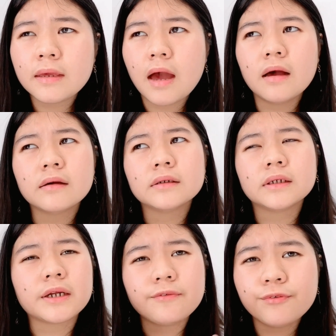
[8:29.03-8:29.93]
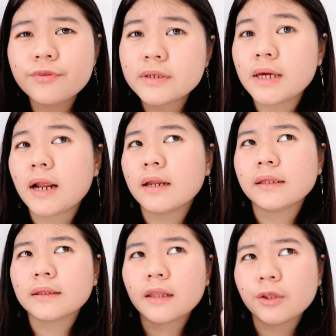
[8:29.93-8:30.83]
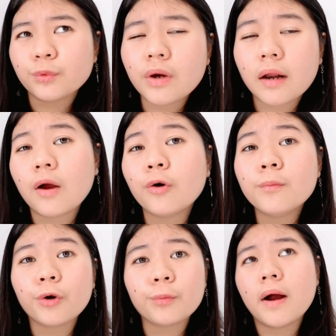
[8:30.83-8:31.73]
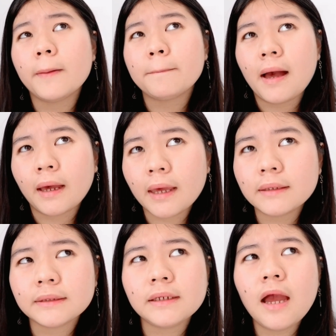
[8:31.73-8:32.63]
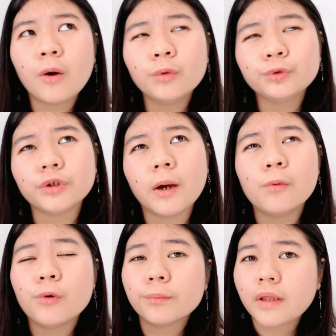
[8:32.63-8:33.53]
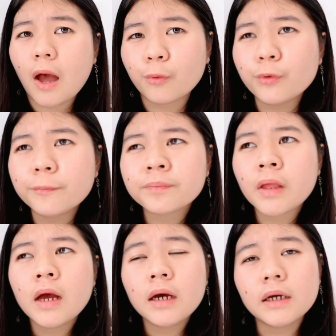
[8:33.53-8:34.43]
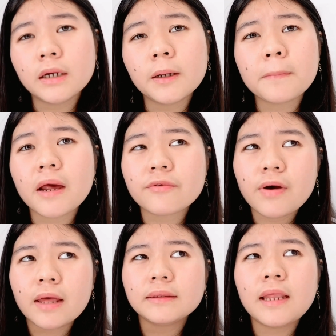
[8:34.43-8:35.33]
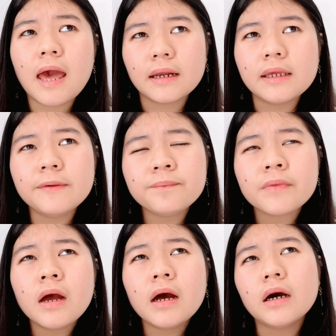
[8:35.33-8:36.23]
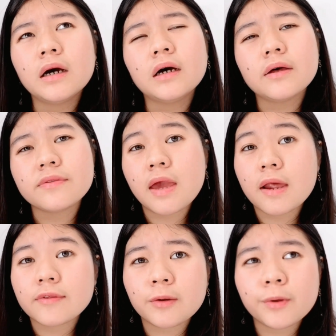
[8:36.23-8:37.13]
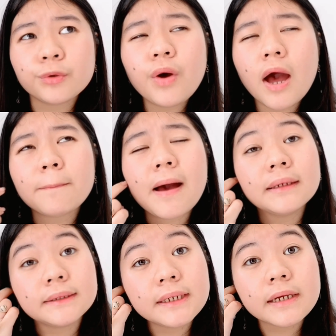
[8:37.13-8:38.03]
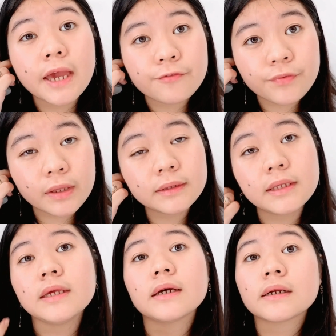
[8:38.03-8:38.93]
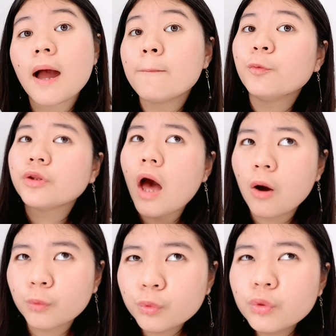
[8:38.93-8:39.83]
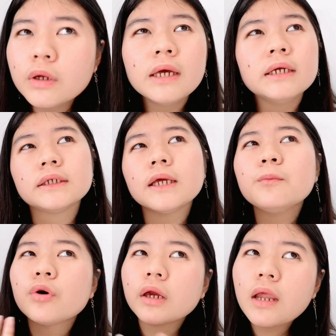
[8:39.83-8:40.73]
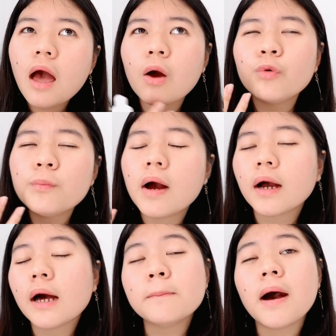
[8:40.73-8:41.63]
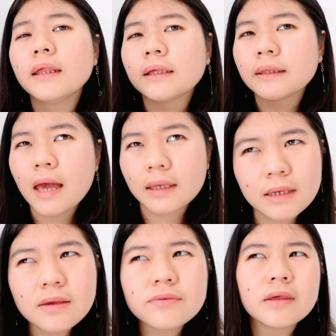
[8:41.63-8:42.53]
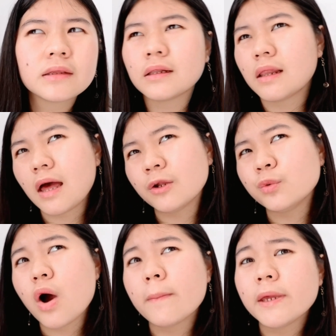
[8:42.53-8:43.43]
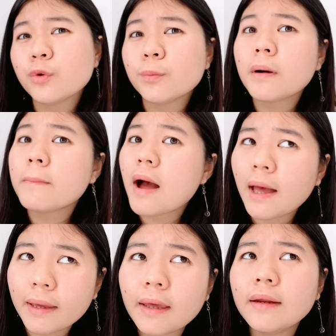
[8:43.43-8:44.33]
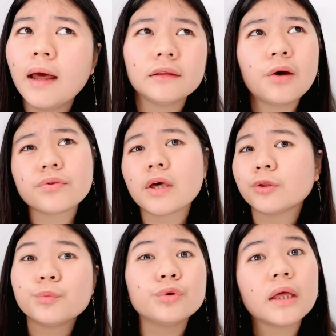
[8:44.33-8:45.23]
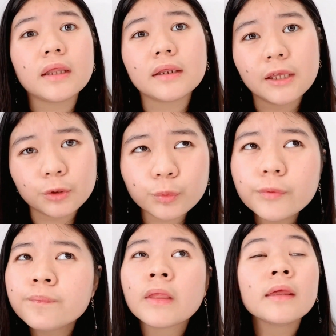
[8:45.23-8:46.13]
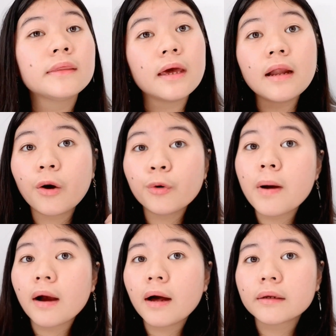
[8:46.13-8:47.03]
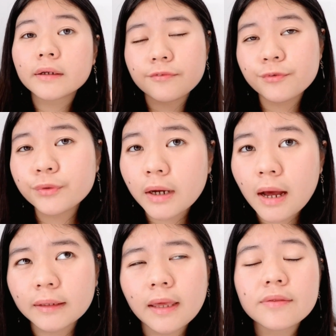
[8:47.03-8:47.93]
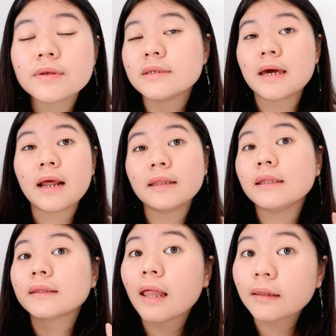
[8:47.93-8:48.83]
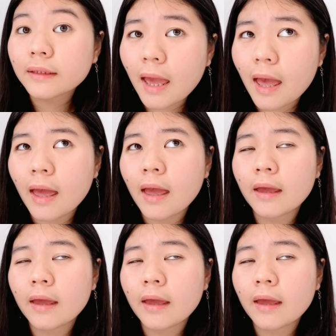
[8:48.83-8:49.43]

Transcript: yang review secara detail gitu karena aku baru banget pakai, jadi aku juga belum tahu uh, manfaat dari uh, si hair serum itu apa aja yang efek di rambut aku. Jadi mungkin aku bakal balik lagi setelah dua minggu pemakaian atau satu bulanan gitu, dan aku bakal review ke kalian secara detailnya.